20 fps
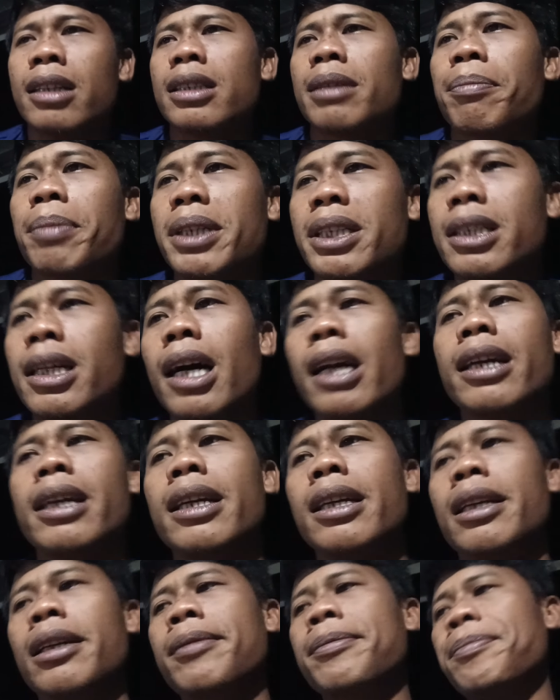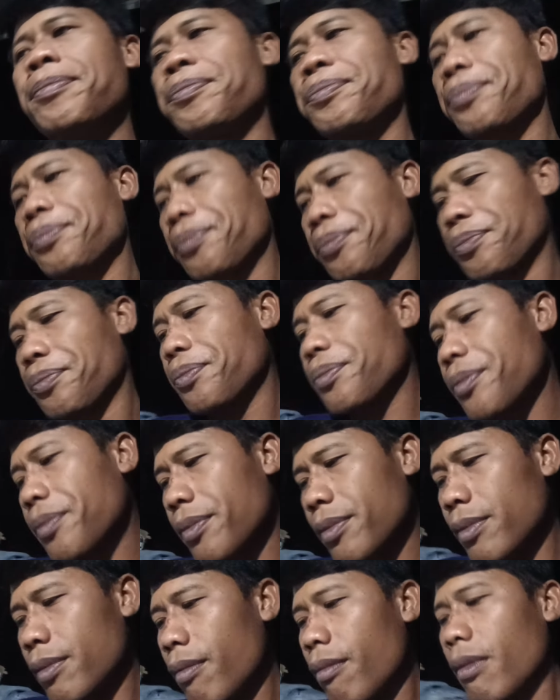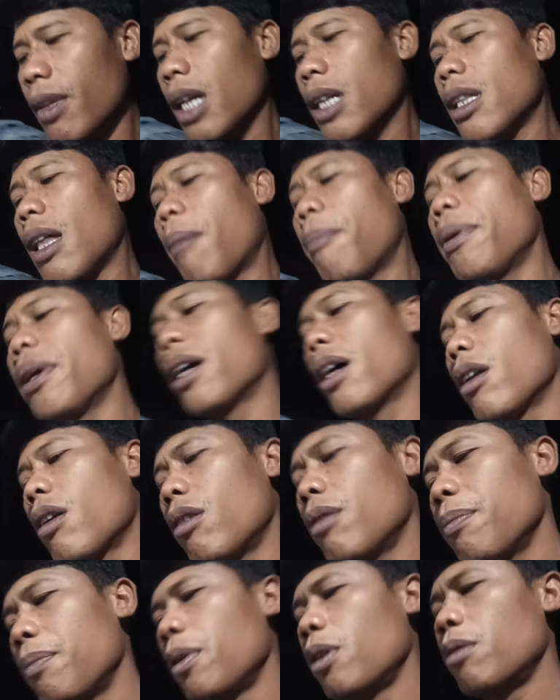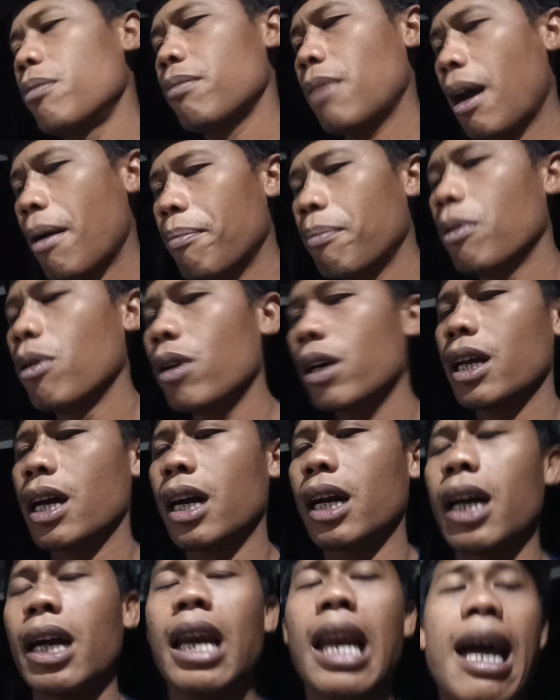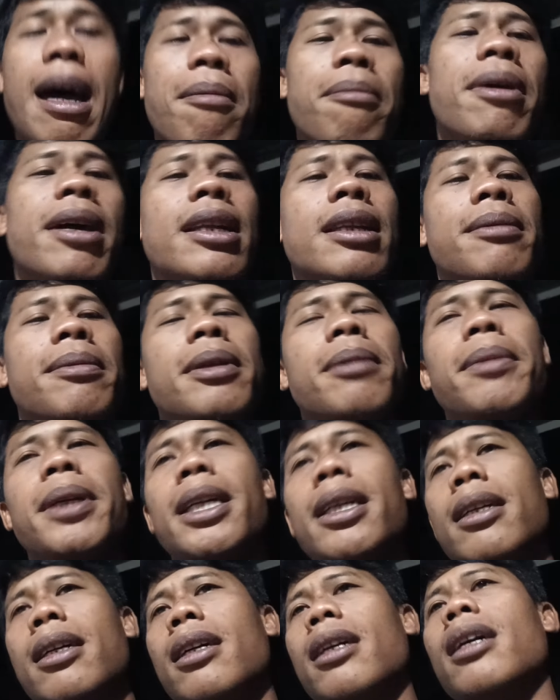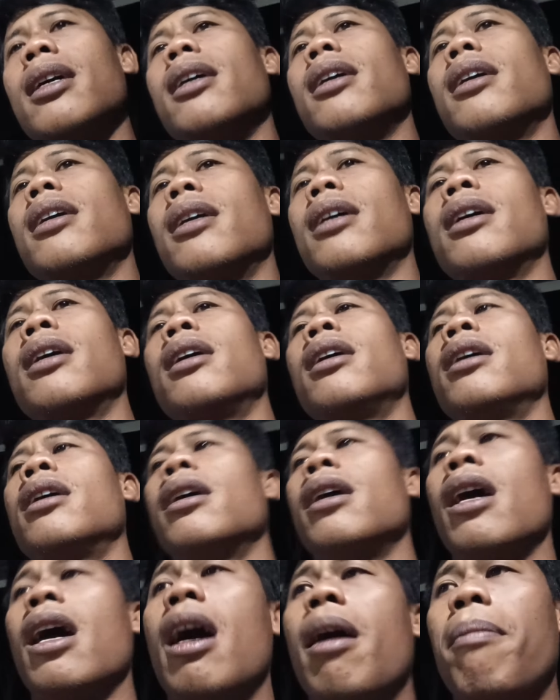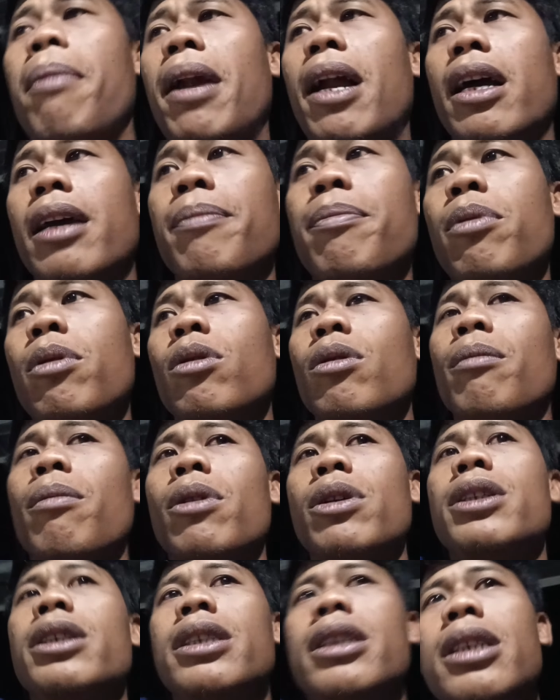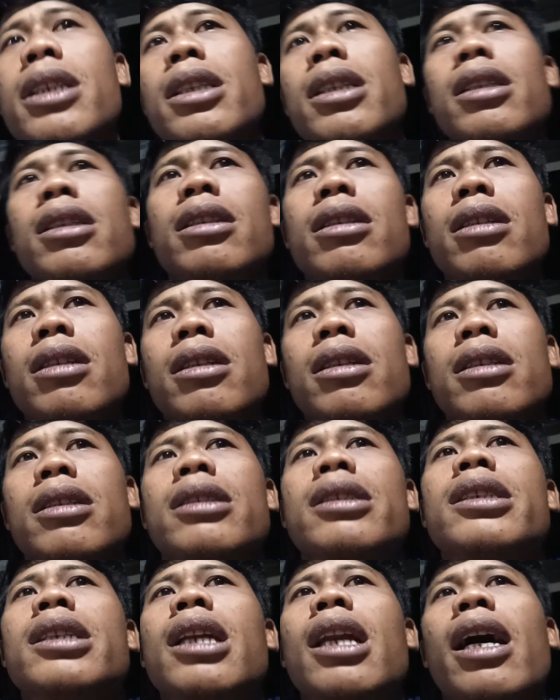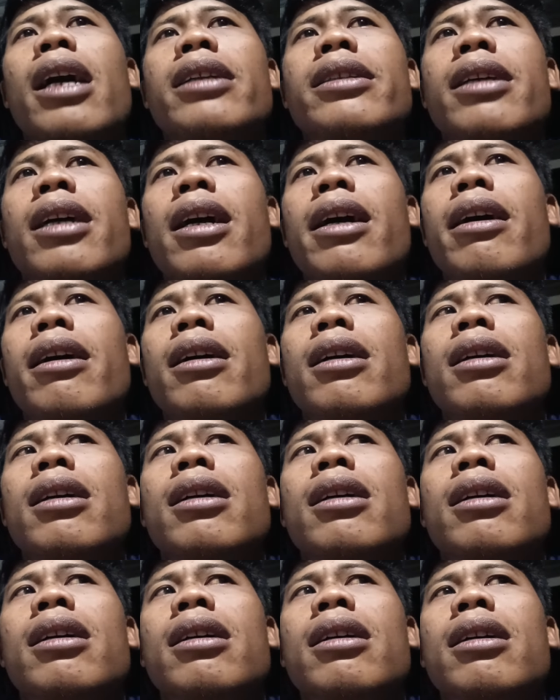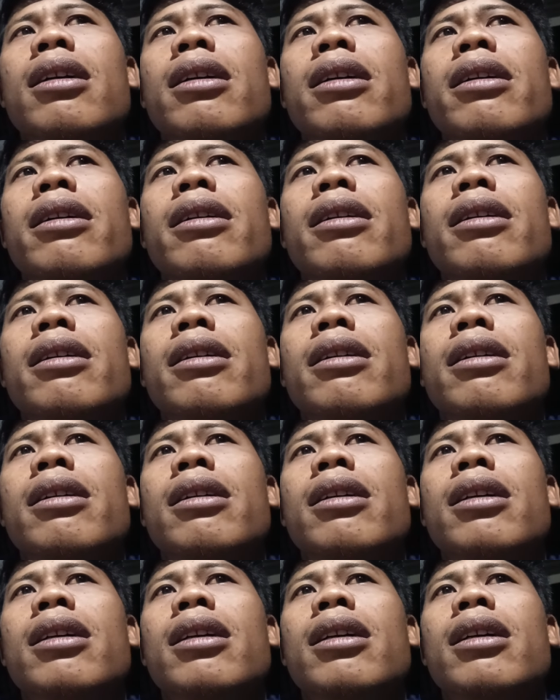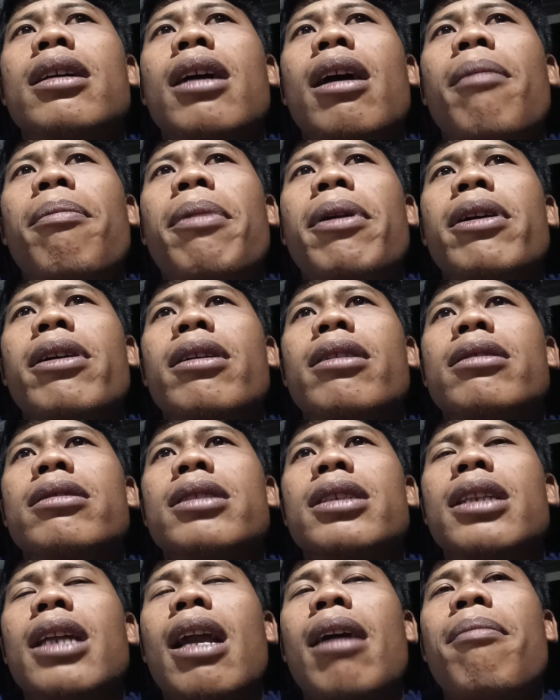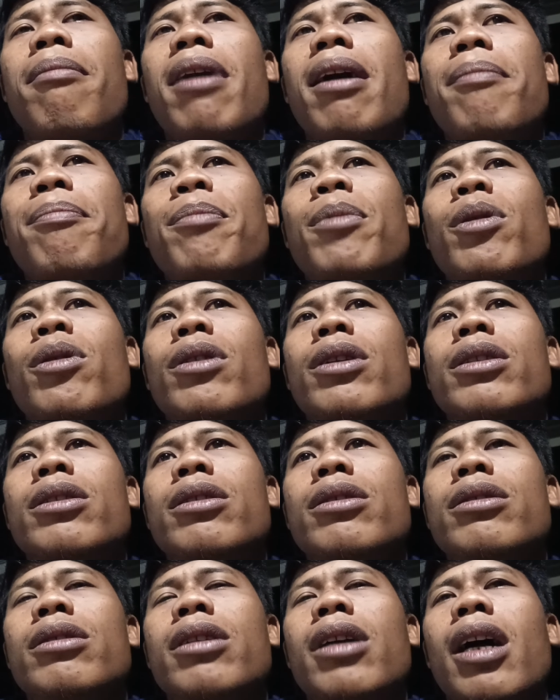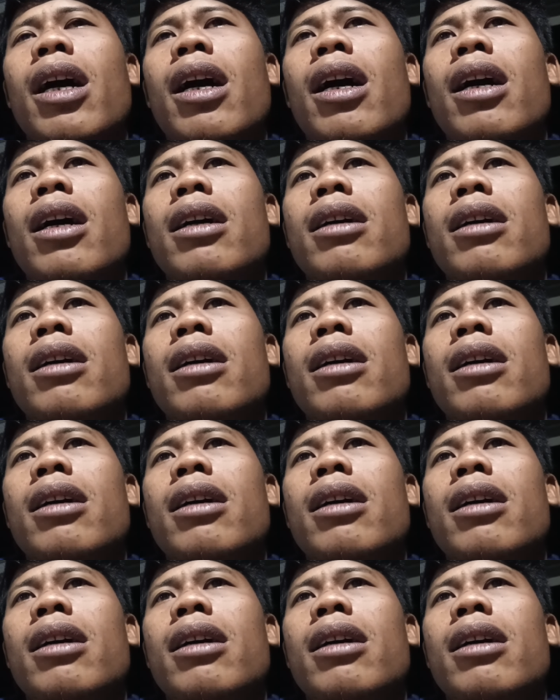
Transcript: cepet jadi tapi kalau belum mabung ya agak lama teman-teman apalagi burung posisi istilahnya uh, apa ya setelah mabung itu juga